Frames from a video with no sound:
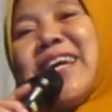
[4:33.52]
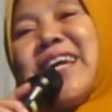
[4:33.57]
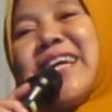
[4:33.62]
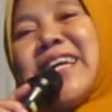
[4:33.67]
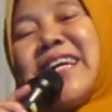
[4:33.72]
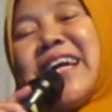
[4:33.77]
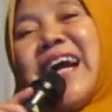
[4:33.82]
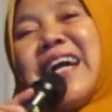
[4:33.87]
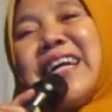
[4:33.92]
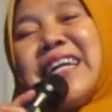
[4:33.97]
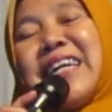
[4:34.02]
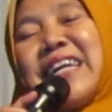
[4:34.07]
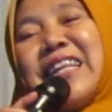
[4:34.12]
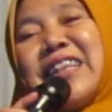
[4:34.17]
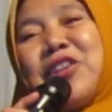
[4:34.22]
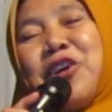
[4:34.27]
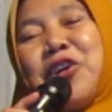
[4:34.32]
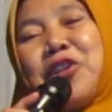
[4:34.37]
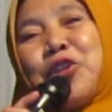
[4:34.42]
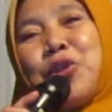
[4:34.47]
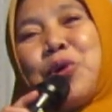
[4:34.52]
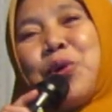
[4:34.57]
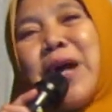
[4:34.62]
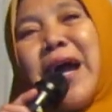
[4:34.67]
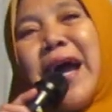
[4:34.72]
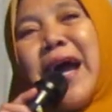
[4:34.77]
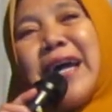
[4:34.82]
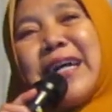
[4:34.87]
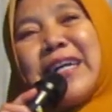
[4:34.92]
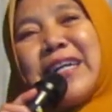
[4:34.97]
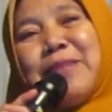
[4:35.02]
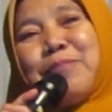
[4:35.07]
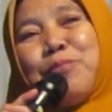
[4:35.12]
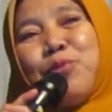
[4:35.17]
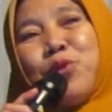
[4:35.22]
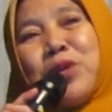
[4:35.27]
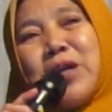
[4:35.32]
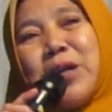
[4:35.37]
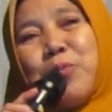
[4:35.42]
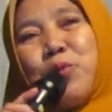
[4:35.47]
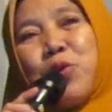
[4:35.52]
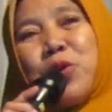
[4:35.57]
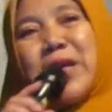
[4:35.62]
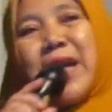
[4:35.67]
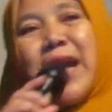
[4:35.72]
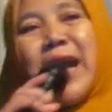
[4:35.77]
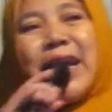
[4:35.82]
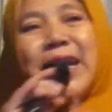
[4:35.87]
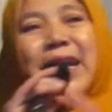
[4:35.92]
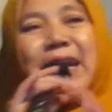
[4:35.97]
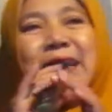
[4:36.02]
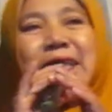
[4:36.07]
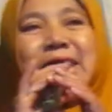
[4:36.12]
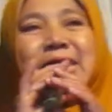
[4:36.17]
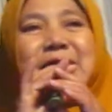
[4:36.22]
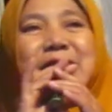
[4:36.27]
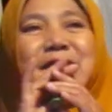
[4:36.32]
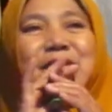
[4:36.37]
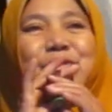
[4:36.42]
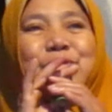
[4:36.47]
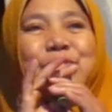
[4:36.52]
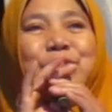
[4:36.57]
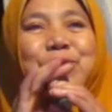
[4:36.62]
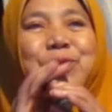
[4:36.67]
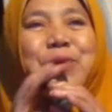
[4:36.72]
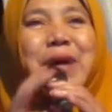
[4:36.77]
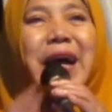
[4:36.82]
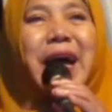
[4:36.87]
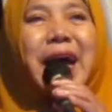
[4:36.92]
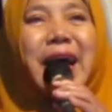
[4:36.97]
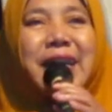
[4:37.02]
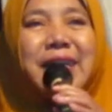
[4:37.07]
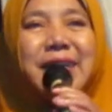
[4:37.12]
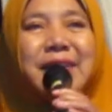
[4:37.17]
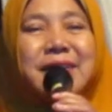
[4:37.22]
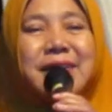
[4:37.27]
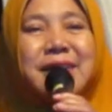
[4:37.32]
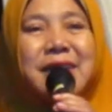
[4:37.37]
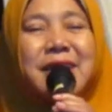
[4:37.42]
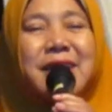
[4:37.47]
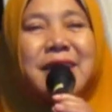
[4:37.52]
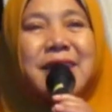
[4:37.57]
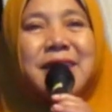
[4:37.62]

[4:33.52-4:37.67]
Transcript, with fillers: ingkang kita dongaaken mugi-mugi anggene jejuduan